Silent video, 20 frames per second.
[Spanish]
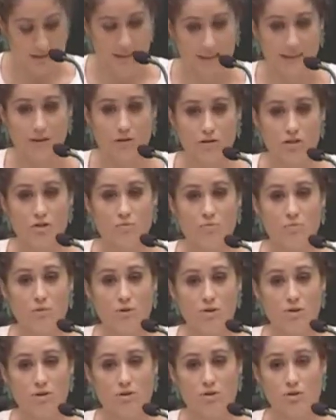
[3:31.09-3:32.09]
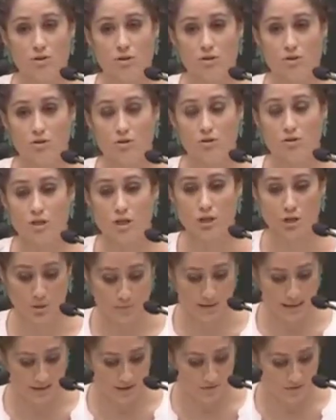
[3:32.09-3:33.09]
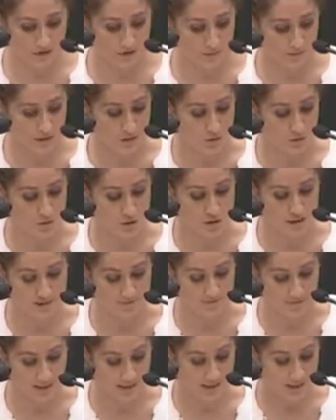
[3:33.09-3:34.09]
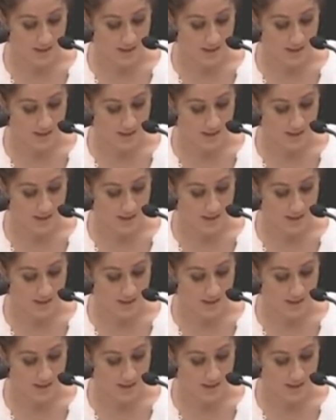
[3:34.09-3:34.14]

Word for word: de que los impuestos no se cobran de forma justa,